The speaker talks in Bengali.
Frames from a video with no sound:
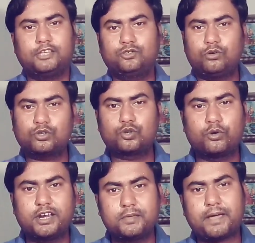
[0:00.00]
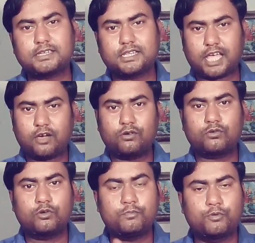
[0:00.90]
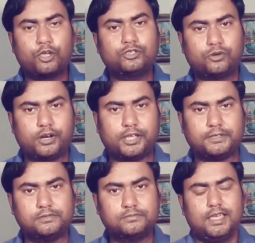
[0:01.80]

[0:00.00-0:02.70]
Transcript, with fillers: এর জন্য শরীরী ভাষা দেখানোর কোনো প্রয়োজন নেই